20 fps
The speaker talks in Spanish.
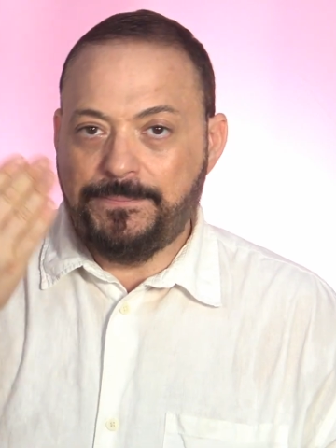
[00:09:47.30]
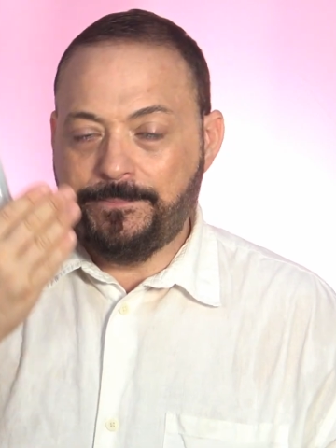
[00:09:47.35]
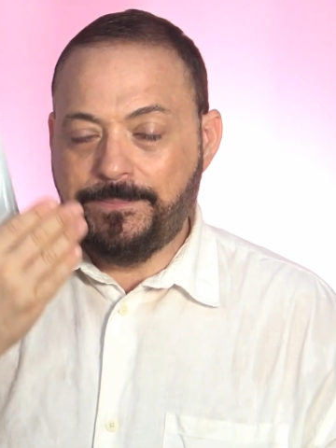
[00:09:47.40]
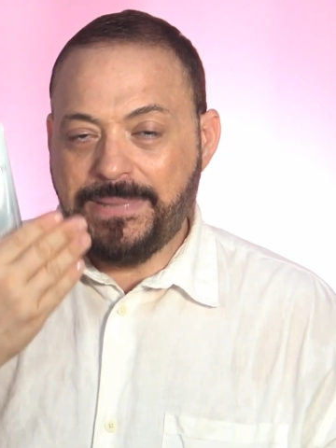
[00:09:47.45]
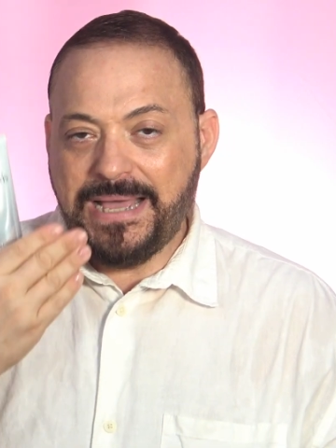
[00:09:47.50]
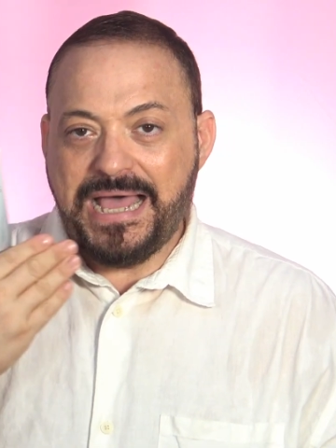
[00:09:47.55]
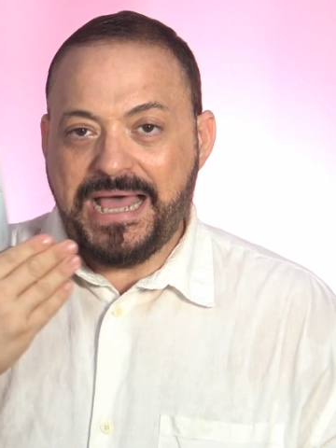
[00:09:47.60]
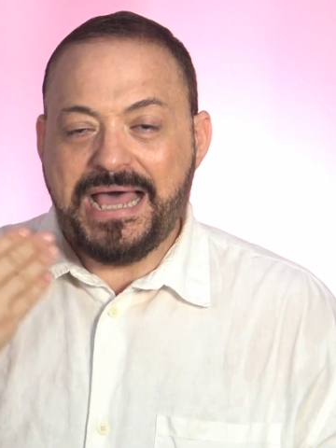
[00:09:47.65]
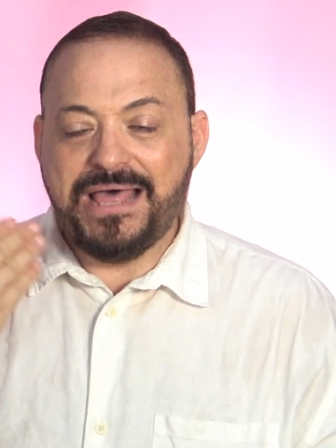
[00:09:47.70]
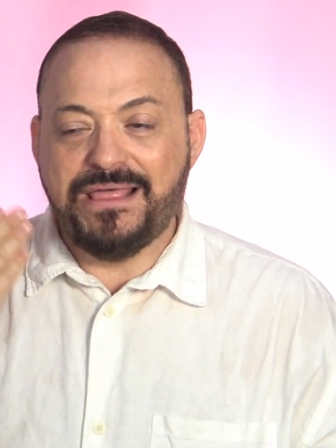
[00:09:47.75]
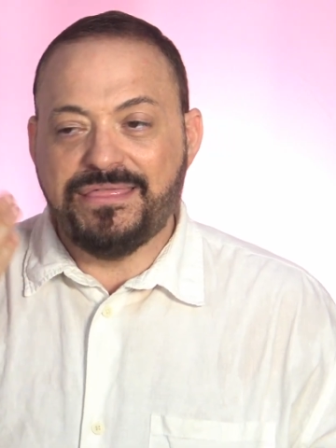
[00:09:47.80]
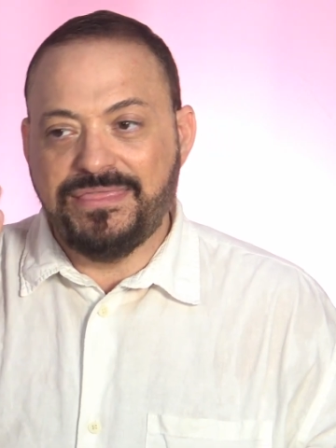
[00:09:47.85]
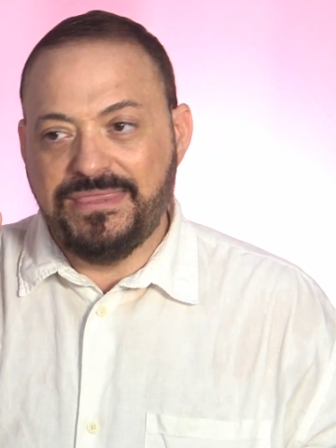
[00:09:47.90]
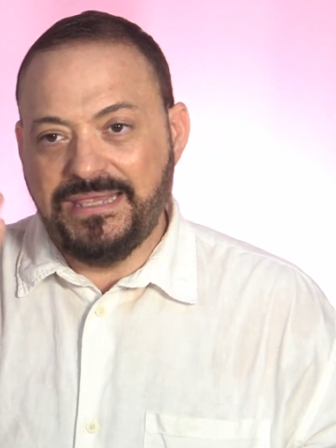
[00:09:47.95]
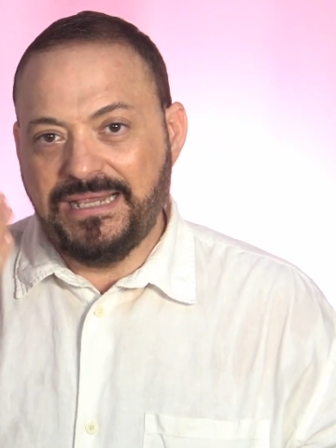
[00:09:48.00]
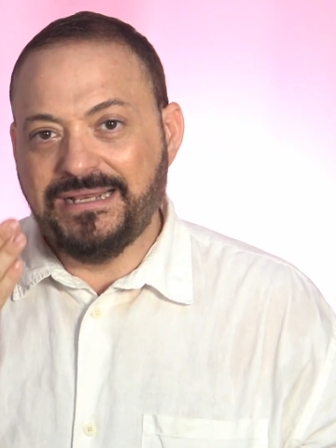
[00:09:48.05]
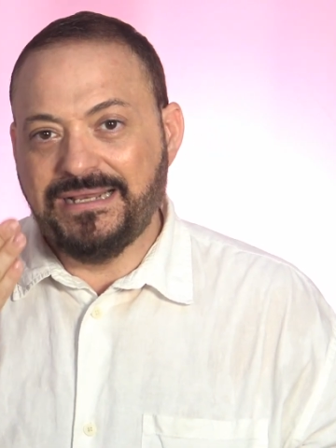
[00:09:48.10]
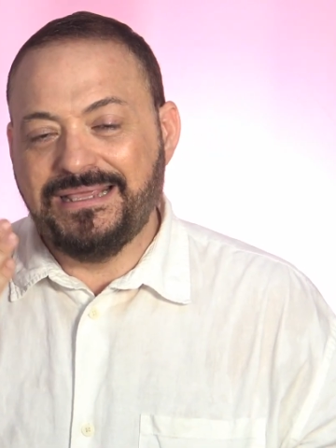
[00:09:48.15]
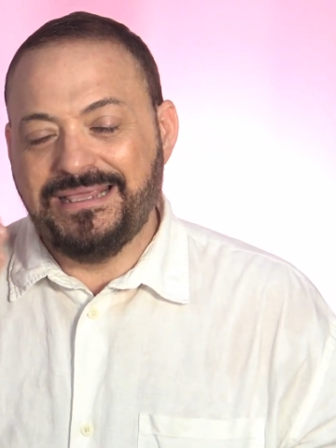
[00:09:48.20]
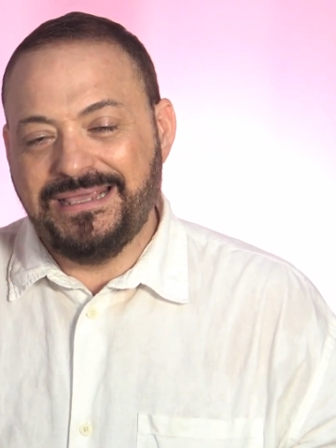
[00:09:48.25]
va a
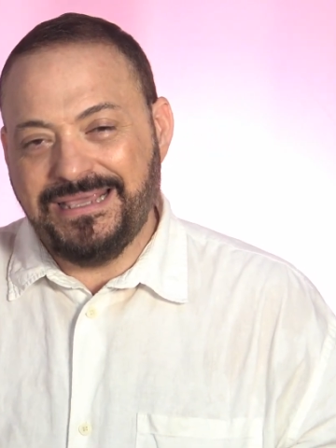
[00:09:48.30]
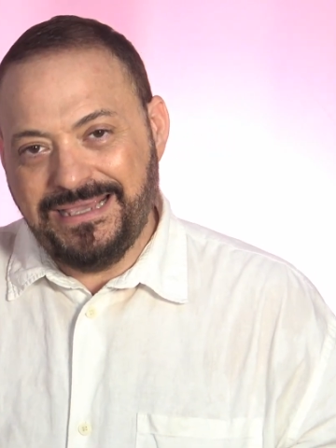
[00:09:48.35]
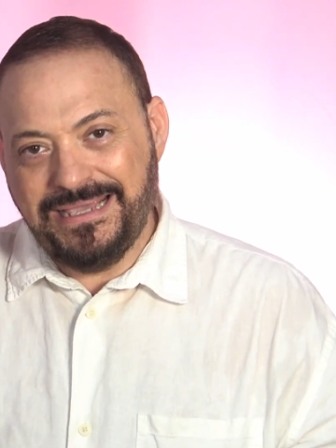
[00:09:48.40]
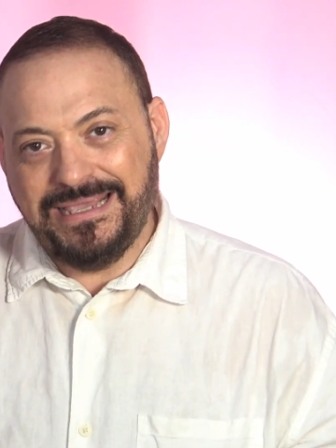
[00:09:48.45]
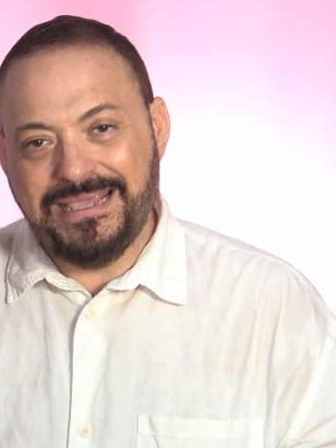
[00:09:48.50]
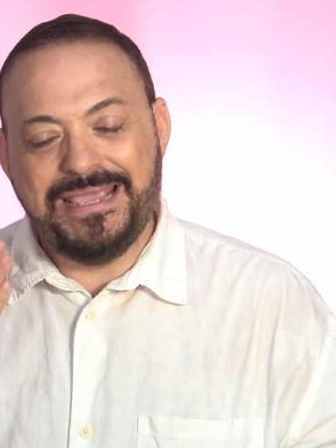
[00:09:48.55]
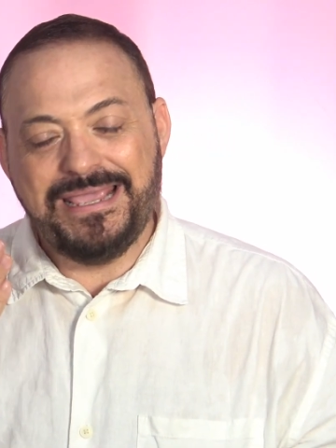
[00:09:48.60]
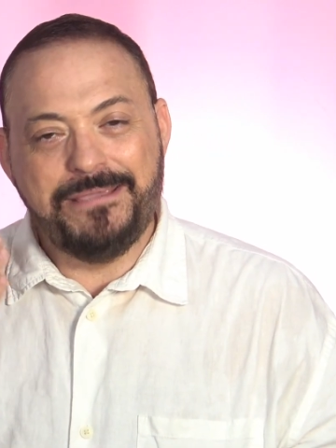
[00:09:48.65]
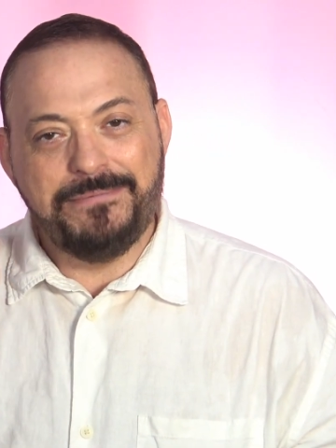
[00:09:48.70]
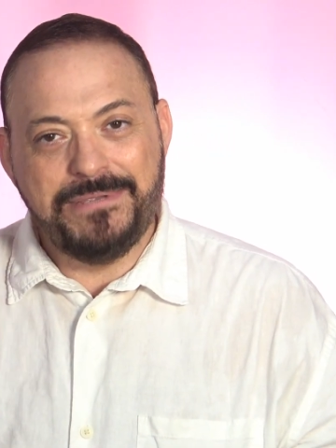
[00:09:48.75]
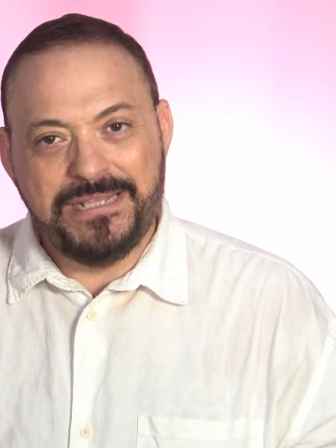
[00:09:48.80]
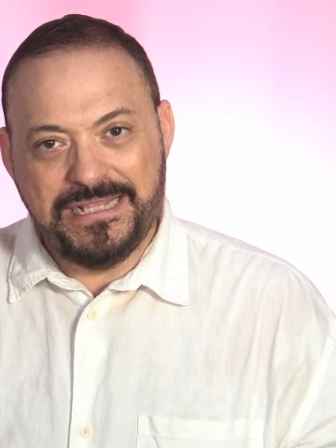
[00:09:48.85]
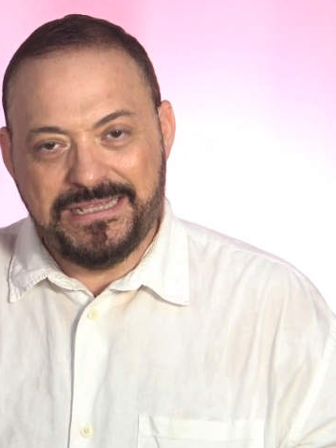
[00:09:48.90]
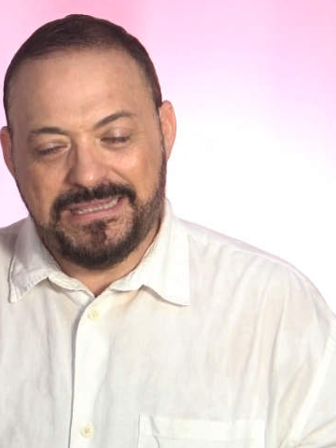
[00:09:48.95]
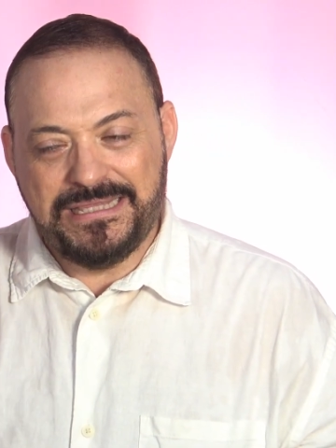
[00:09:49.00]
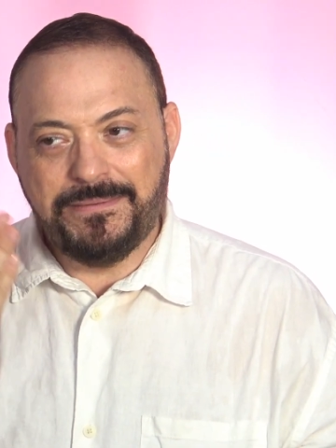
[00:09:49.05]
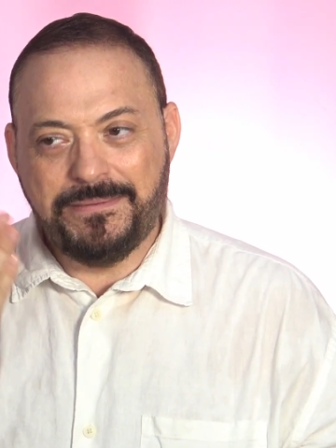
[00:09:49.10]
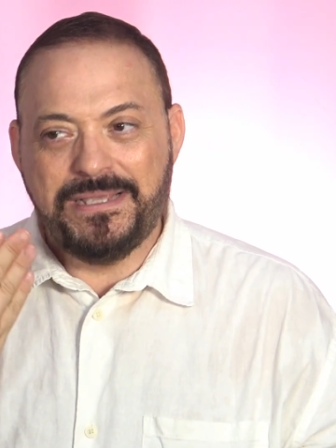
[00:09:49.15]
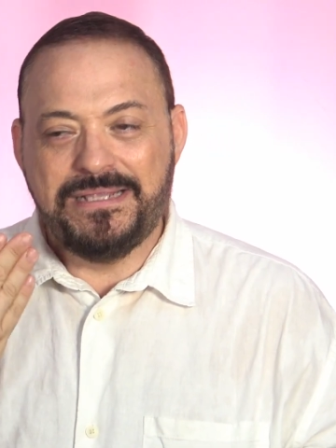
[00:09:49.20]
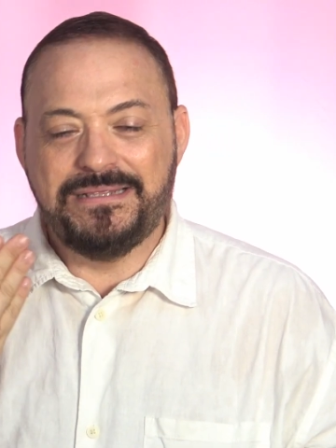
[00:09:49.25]
hacer que
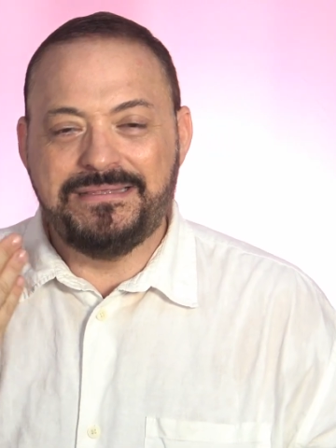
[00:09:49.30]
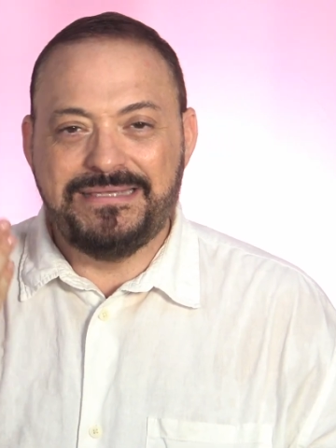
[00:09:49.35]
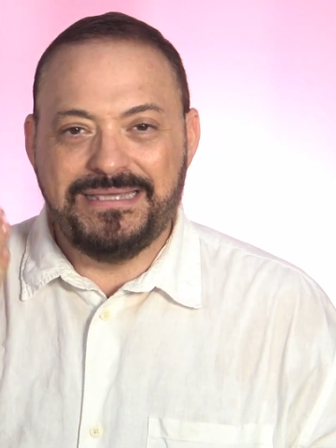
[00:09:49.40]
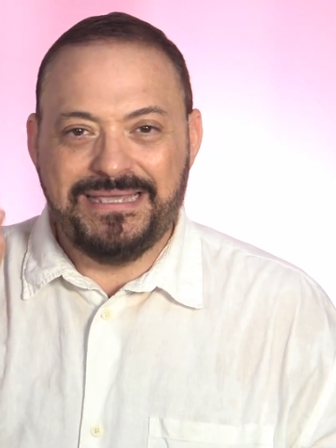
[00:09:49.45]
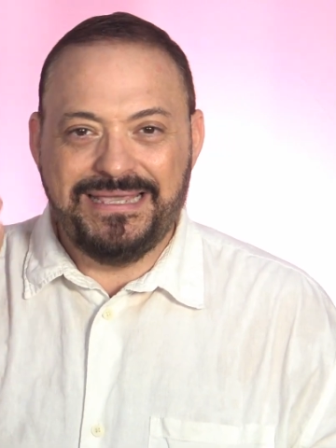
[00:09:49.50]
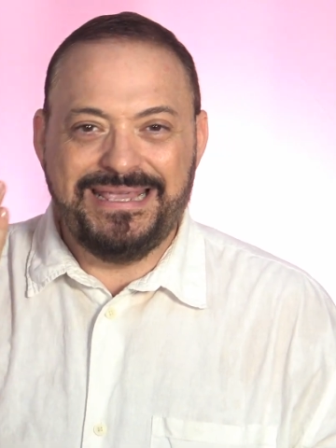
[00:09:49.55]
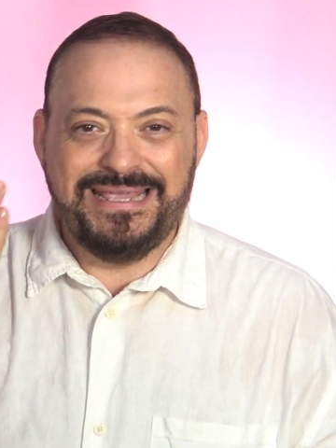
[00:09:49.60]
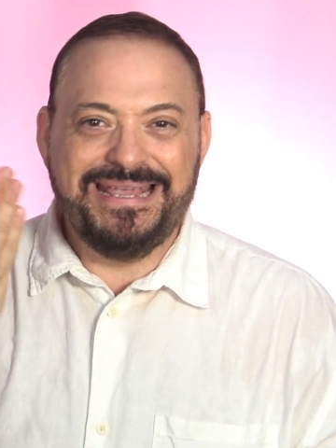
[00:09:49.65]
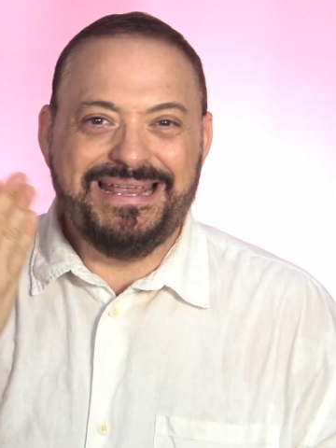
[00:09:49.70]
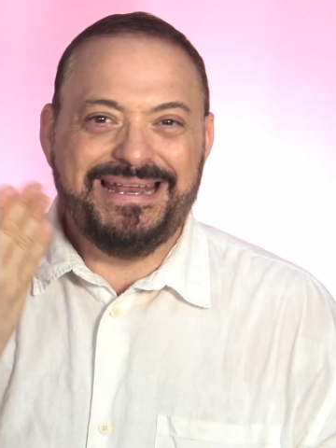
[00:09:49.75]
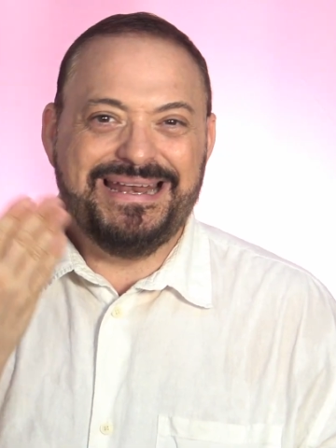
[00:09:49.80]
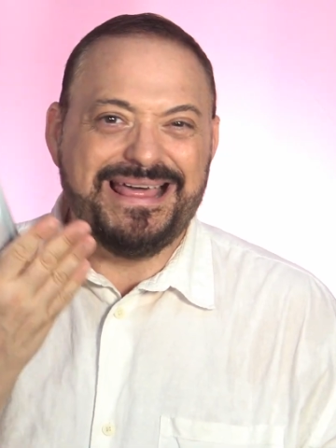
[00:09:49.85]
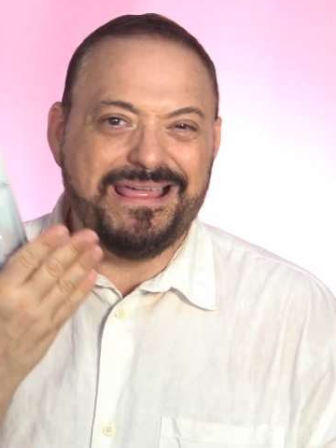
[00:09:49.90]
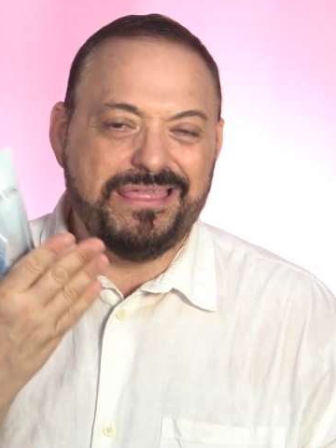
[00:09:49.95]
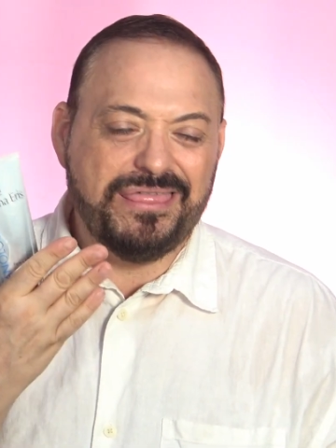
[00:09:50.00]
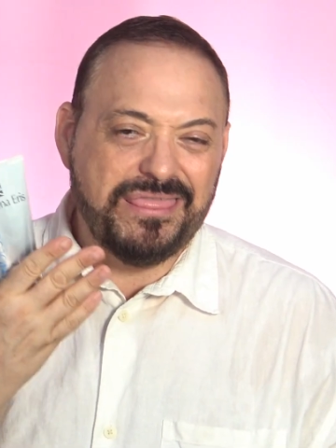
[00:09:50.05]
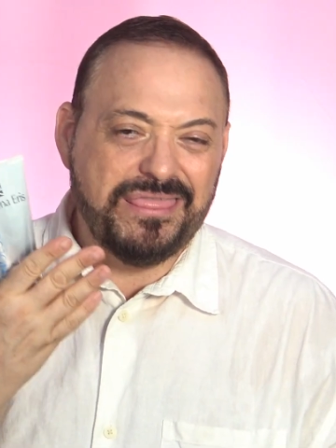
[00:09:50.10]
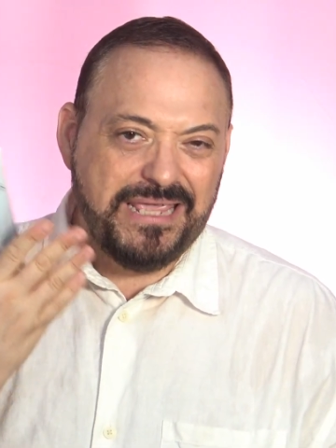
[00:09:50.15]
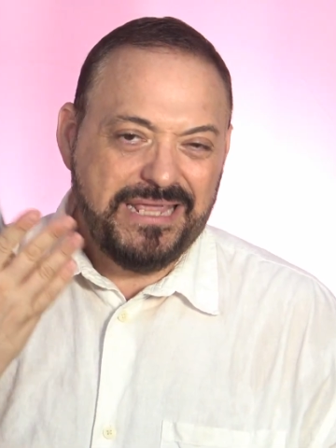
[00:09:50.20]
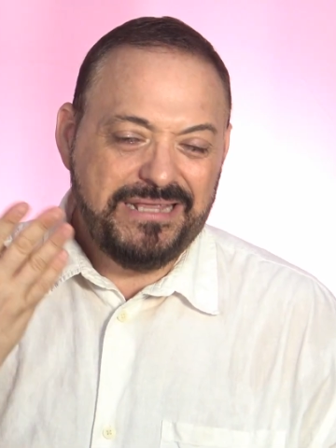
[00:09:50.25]
evidentemente el
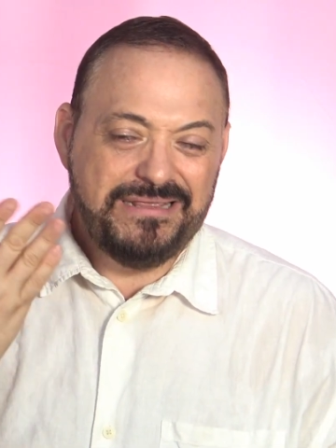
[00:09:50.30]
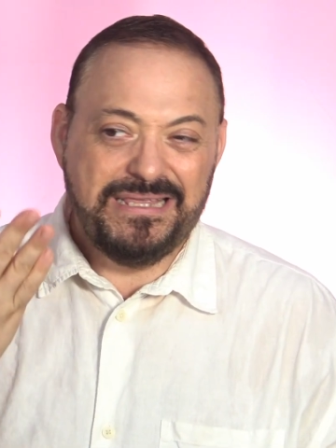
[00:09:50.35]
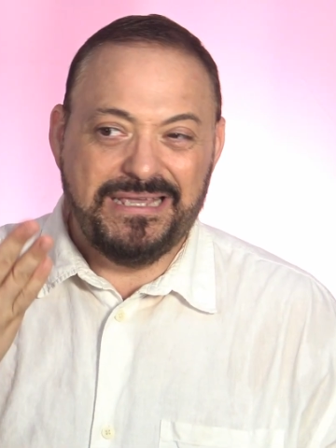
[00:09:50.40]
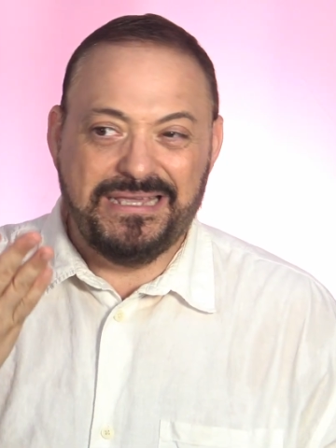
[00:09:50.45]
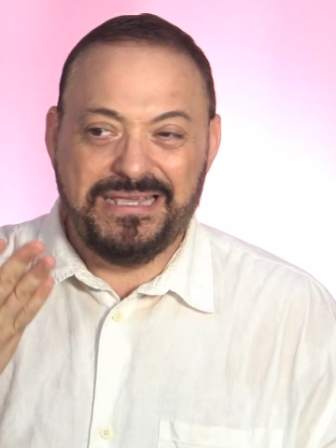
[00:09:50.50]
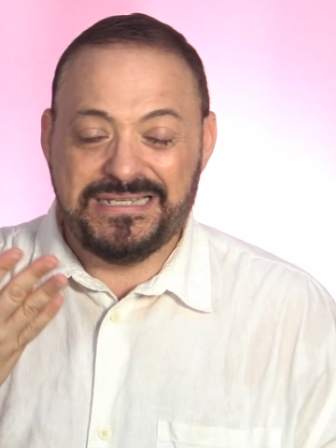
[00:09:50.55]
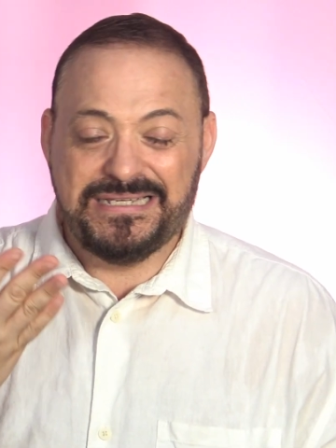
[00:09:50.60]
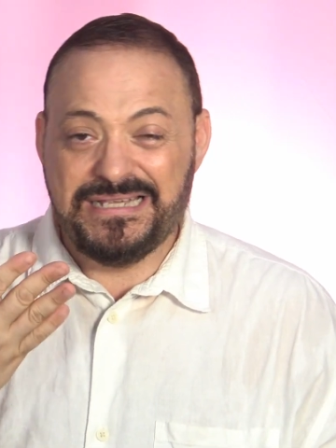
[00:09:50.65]
aceite,